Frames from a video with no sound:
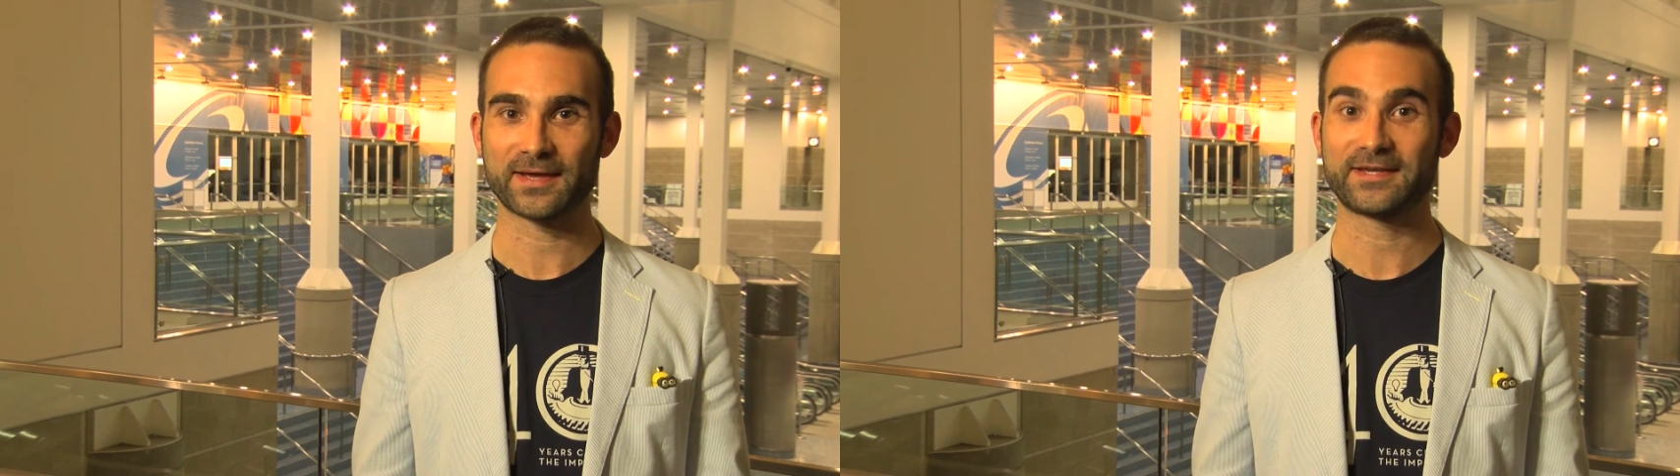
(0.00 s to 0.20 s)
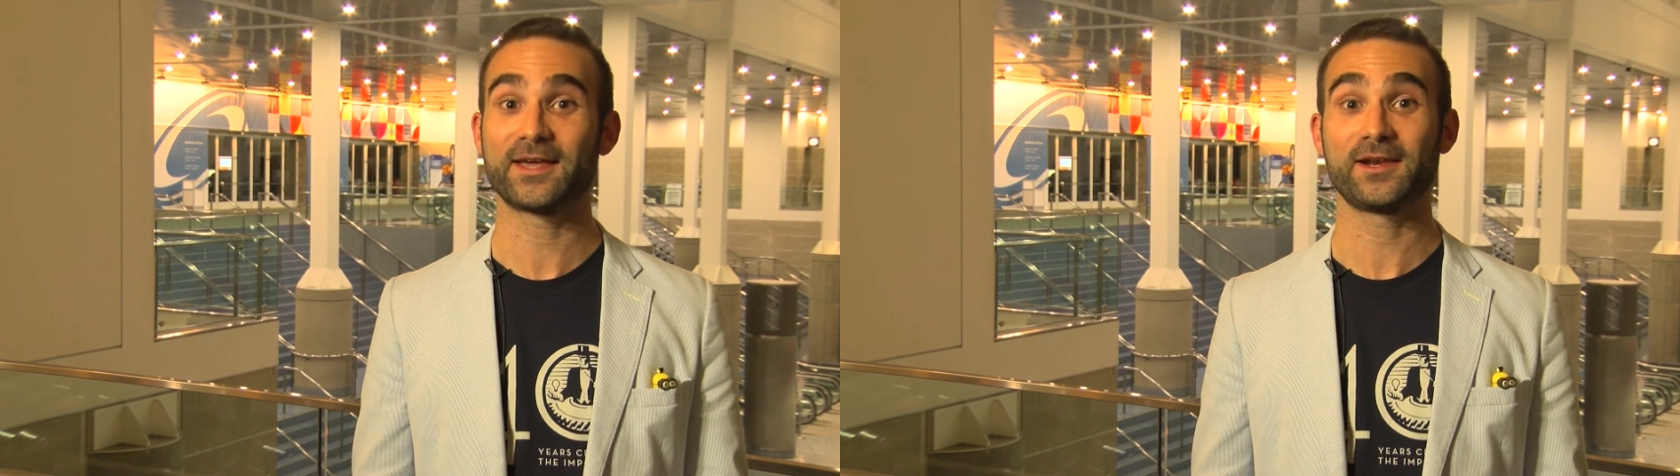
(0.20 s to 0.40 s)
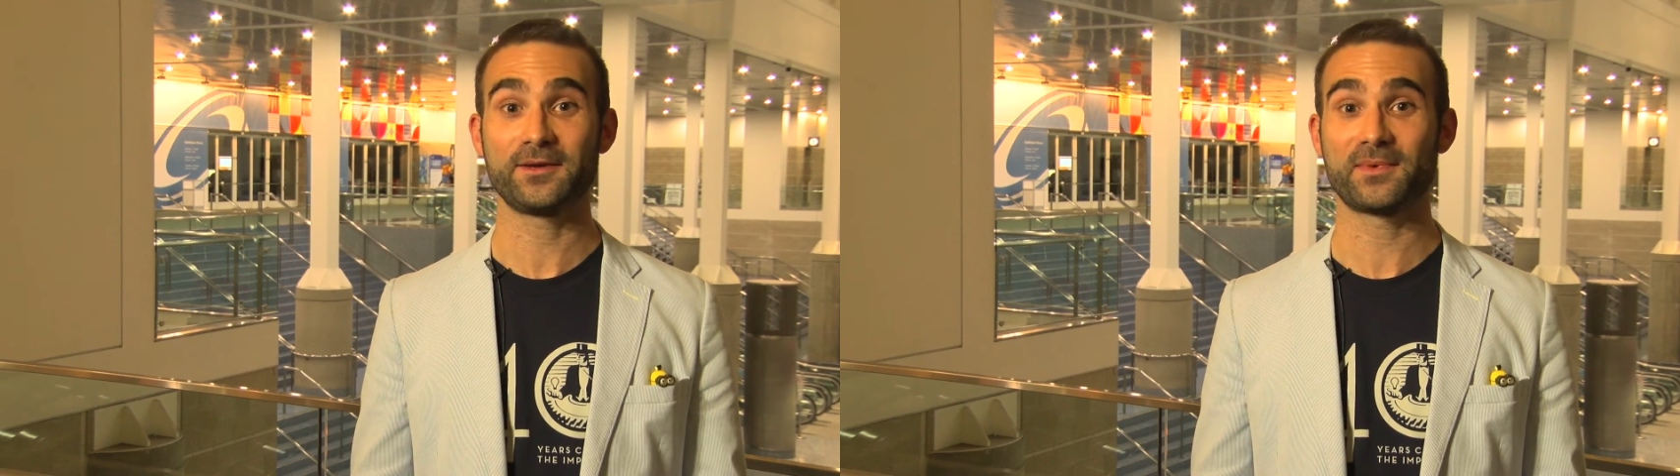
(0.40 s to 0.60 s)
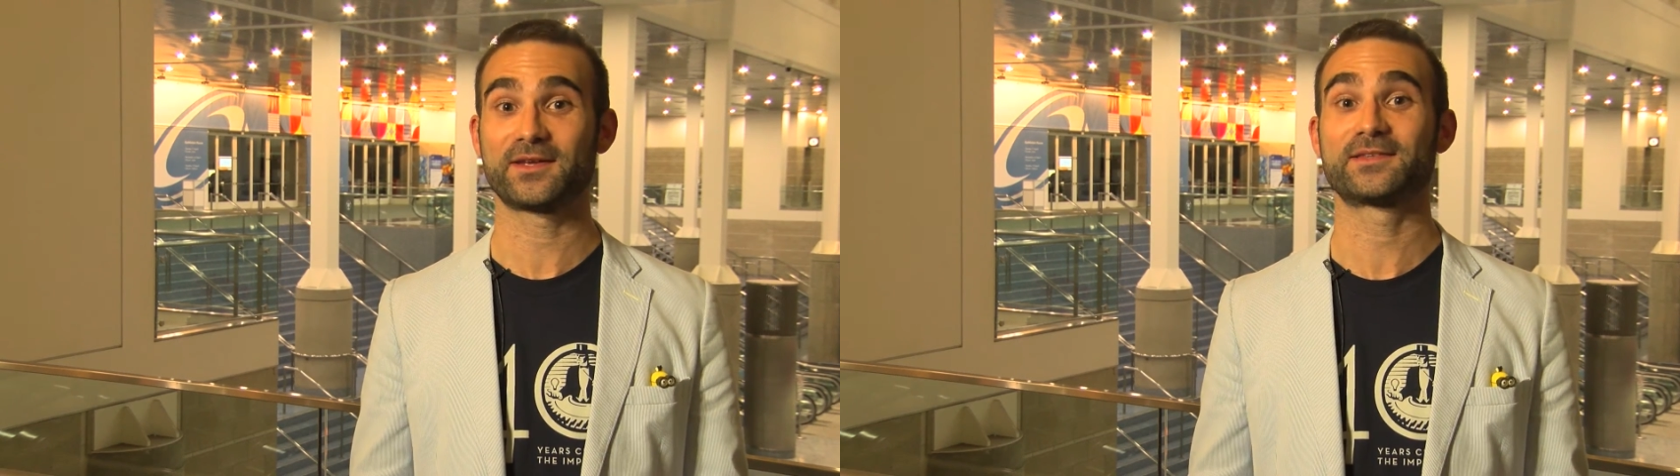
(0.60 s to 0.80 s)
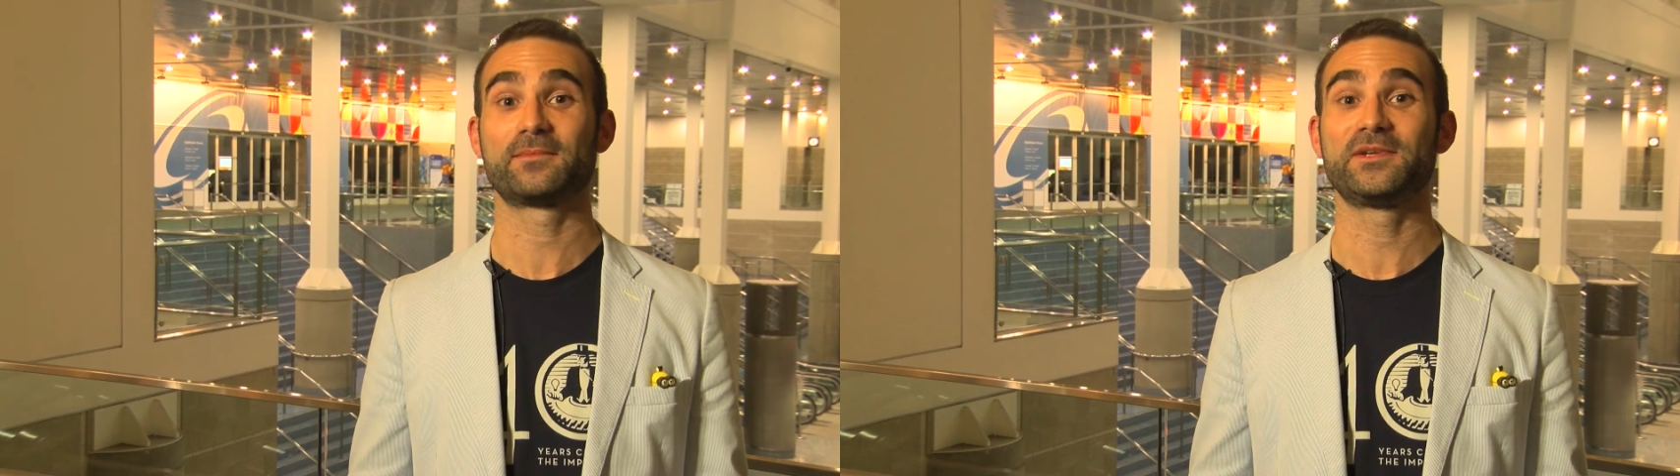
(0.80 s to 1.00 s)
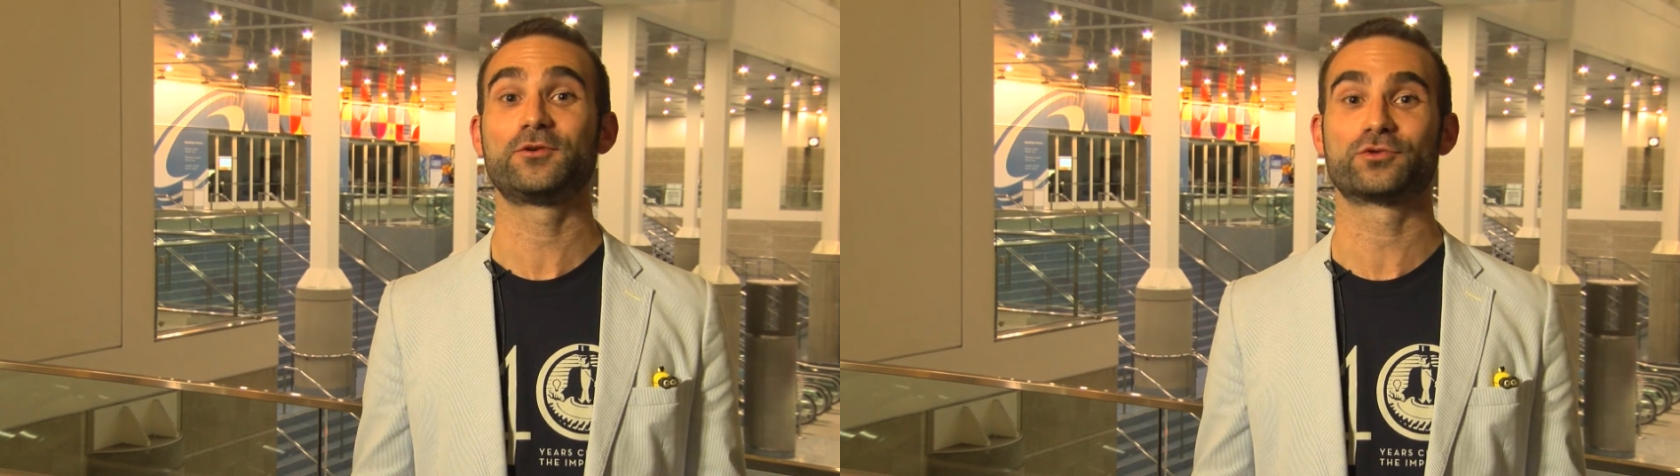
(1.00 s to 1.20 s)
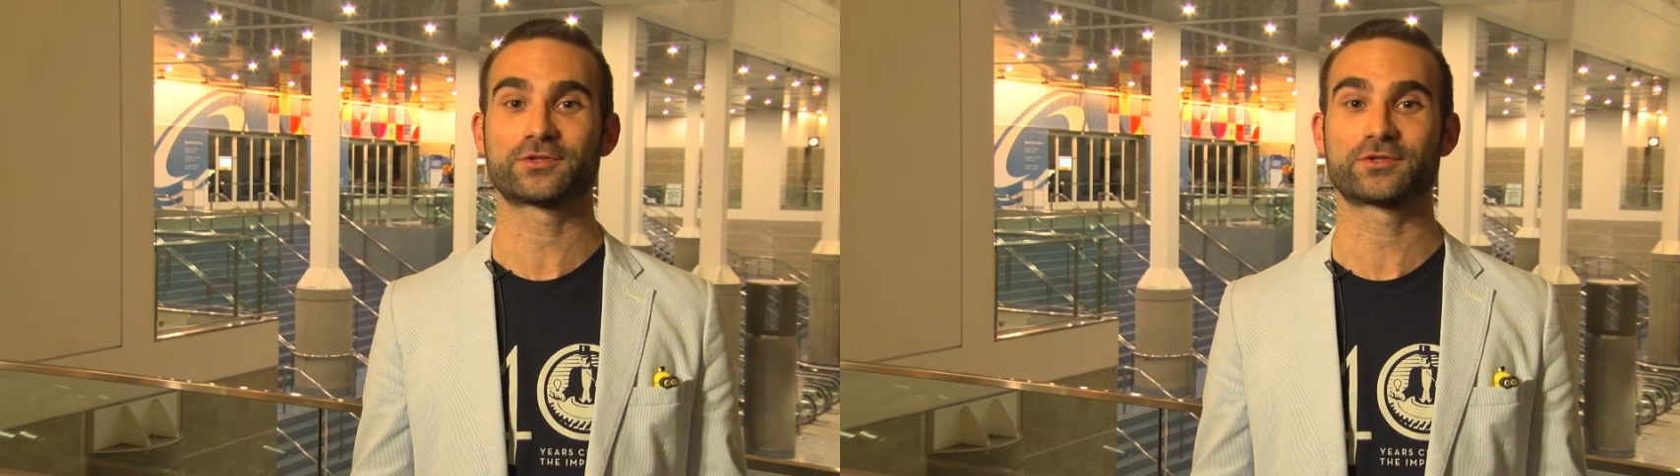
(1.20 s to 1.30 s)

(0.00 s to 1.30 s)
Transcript: ILM a établi le